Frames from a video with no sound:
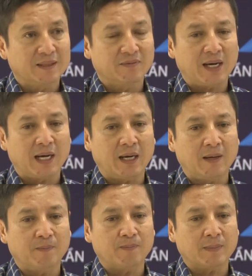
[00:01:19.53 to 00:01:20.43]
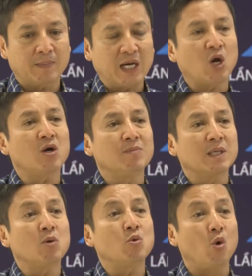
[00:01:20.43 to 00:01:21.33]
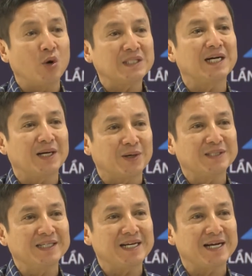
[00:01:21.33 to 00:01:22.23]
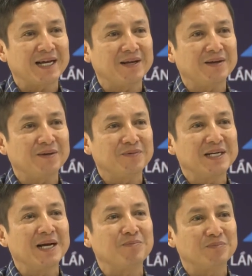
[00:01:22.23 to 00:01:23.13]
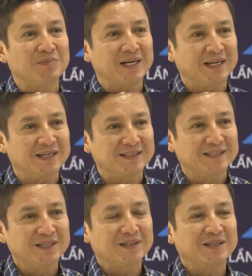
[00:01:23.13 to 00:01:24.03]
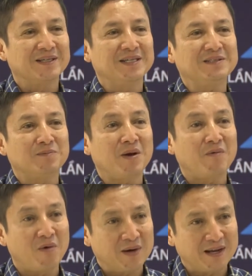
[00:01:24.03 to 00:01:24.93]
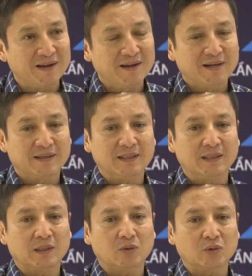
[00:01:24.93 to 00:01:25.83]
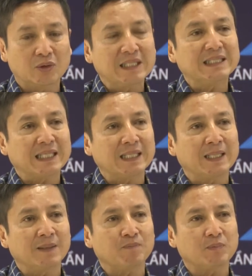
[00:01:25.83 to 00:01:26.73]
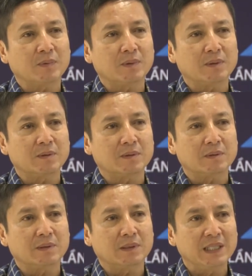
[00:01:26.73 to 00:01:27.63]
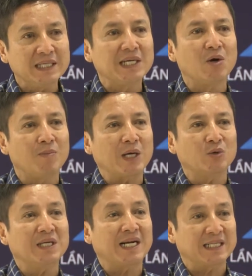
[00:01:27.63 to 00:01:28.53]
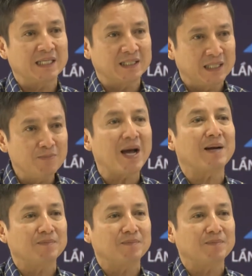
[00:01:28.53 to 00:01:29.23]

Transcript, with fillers: và bạn có được một công cụ hỗ trợ đó chính là cái viên ngậm mà uh, ờ, X này thì tôi, tôi tin rằng là ít nhiều bạn có thể cải thiện được chính bạn